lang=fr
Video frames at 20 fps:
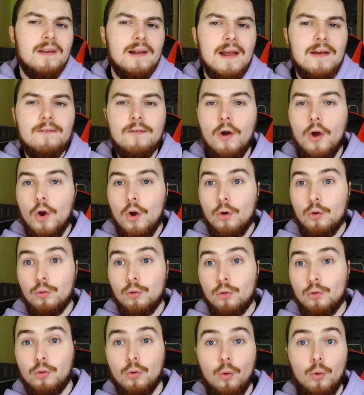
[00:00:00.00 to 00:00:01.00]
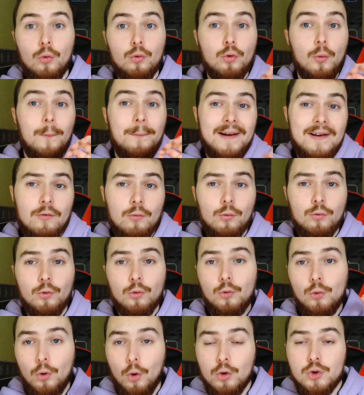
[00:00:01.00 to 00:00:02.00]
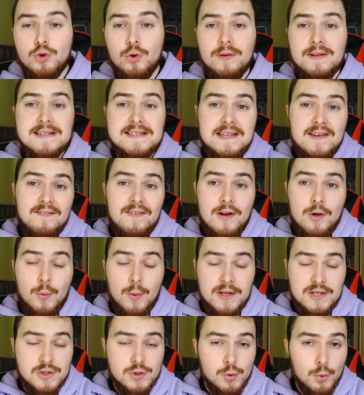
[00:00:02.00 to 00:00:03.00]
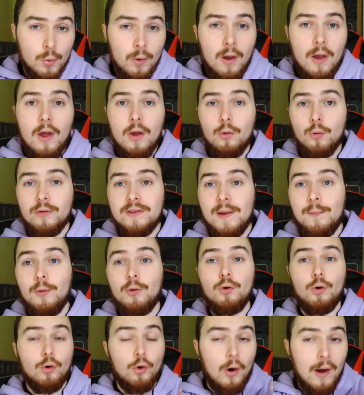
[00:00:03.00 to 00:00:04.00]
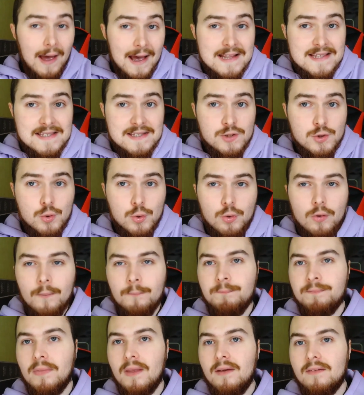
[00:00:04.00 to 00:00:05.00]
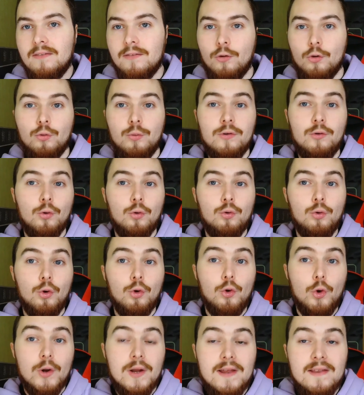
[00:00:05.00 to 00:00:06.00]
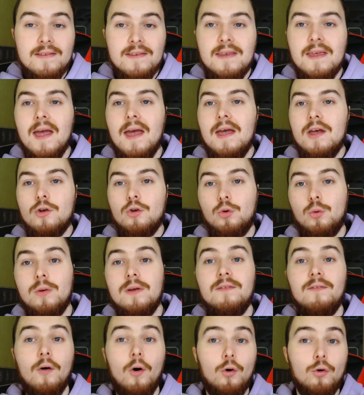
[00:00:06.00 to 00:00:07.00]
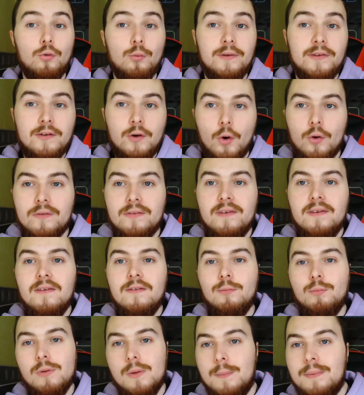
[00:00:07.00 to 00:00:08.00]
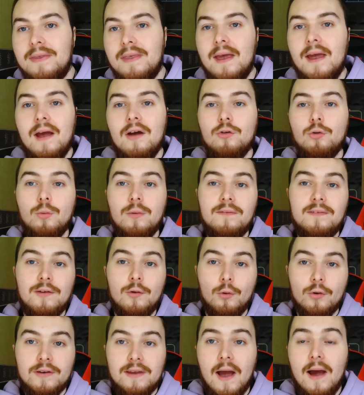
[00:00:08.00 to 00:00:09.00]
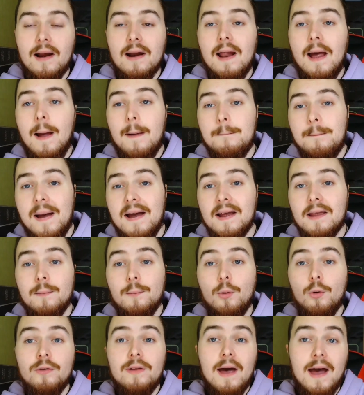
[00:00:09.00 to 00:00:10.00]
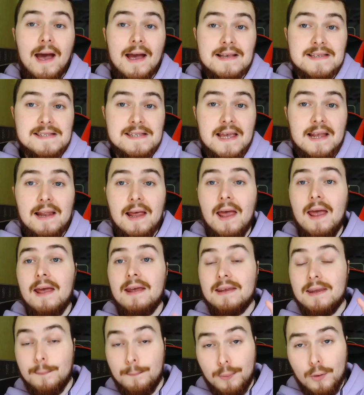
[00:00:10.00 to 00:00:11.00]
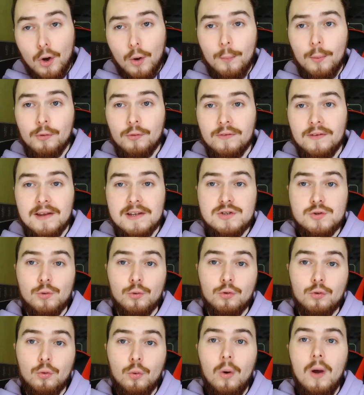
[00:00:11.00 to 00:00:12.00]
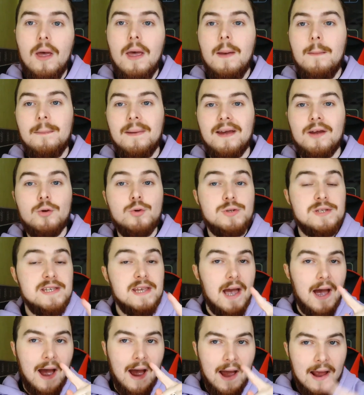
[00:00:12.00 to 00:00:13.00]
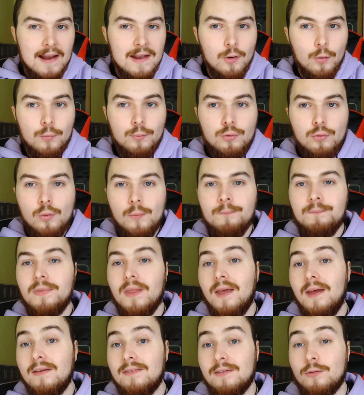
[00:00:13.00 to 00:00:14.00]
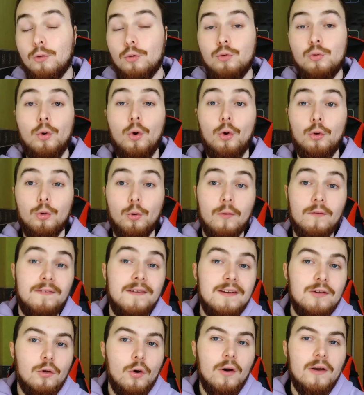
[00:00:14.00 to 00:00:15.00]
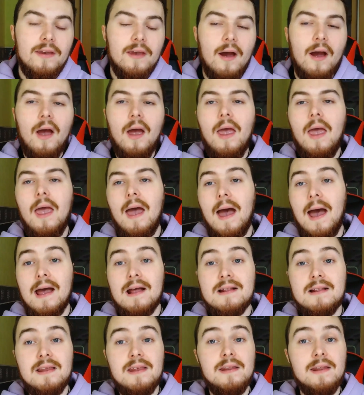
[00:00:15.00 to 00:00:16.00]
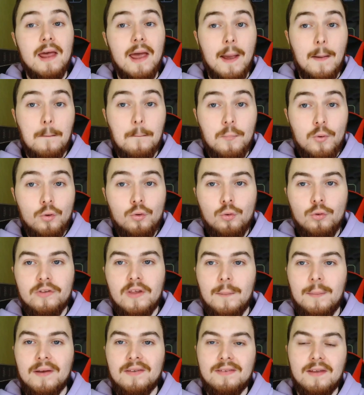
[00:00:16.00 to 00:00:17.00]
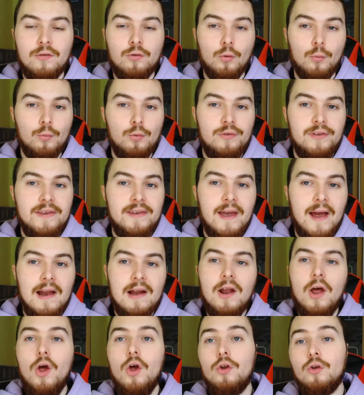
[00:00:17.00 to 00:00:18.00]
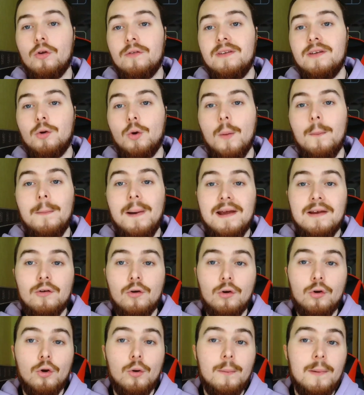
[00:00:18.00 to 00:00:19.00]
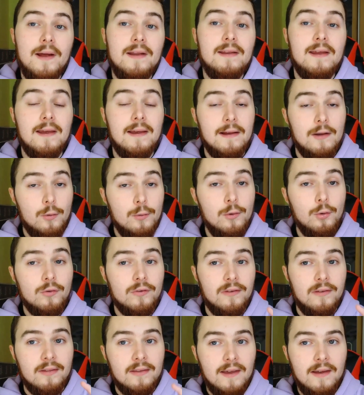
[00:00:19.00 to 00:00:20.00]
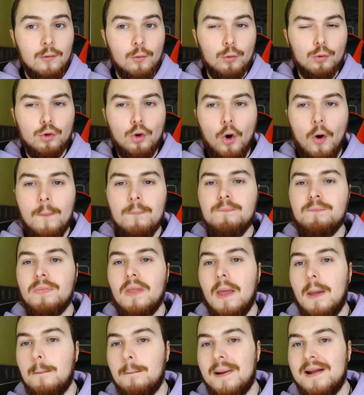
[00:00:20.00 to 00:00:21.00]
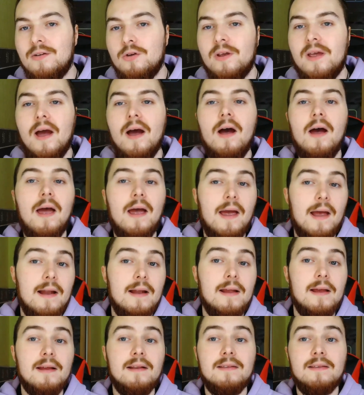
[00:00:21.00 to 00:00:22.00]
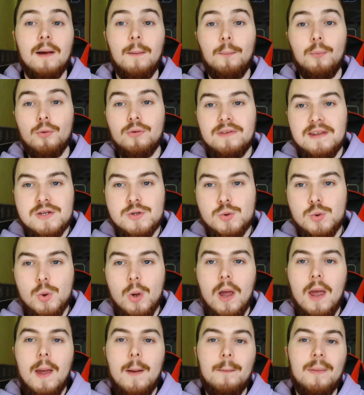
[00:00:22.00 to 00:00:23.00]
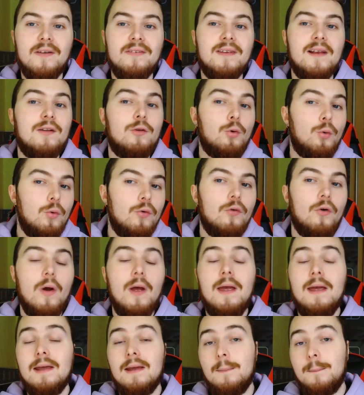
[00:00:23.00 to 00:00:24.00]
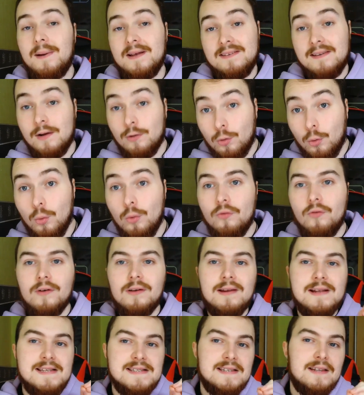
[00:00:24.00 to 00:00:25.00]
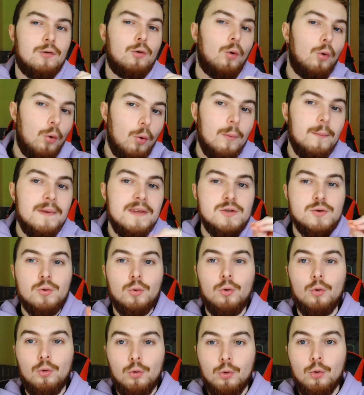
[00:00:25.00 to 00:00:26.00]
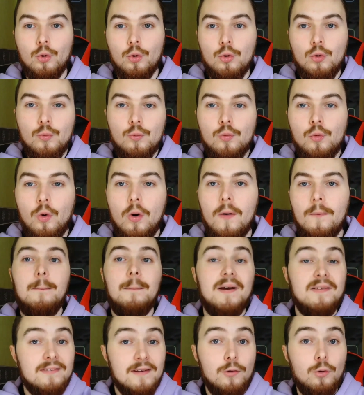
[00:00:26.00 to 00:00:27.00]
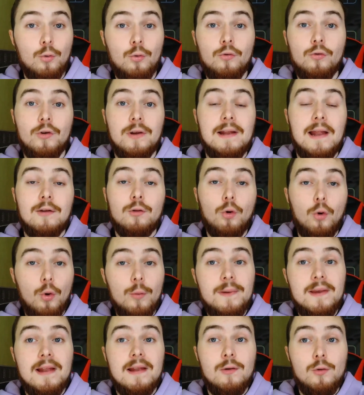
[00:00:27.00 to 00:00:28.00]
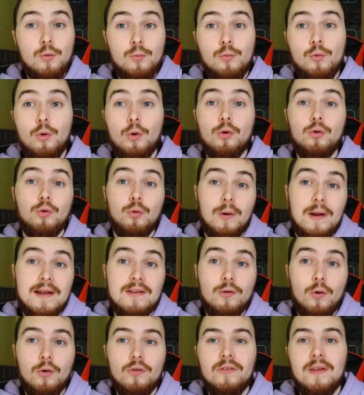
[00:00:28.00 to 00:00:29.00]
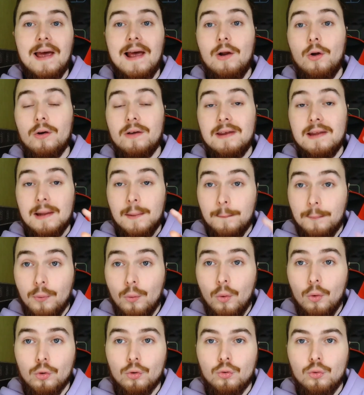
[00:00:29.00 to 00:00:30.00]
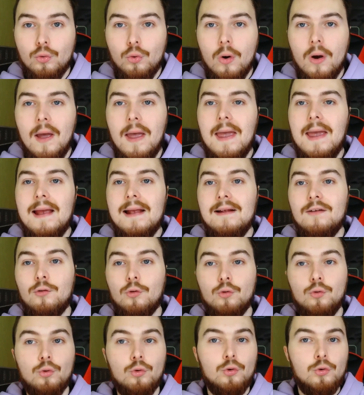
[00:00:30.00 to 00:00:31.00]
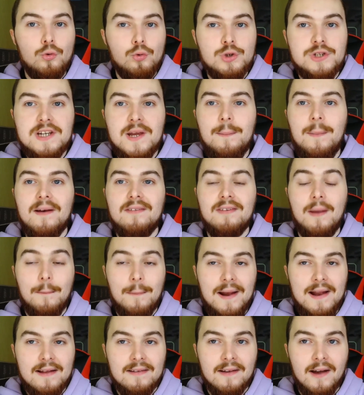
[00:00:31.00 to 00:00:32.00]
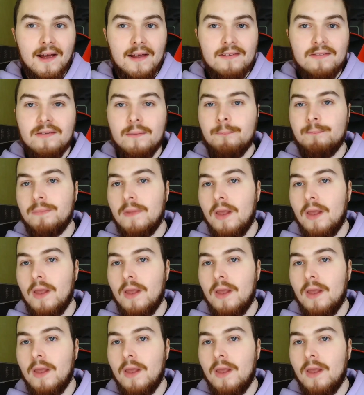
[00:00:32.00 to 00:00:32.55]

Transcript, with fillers: élèves ne se rendent pas compte de l'enjeu des évaluations, notamment dans leur attitude. C'est ensuite au tour de Lenny, suivent ensuite Candice, puis Pierre, suivi de Carla, Marie-Maude, Axel, qui pleure pendant la chanson, mais réussit à aller au bout. C'est au tour de Victorien, Adeline aime beaucoup sa prestation musicale, tandis que Michael Goldman est lui aussi très content. Maluka, elle, est un peu déçue parce qu'elle trouve parce qu'elle trouve qu'il s'est trop mis sur le coup de l'humour, parce qu'elle trouve qu'il a trop mis l'humour sur la danse alors qu'il est bon en cours, ils sont tous touchés par sa maladresse.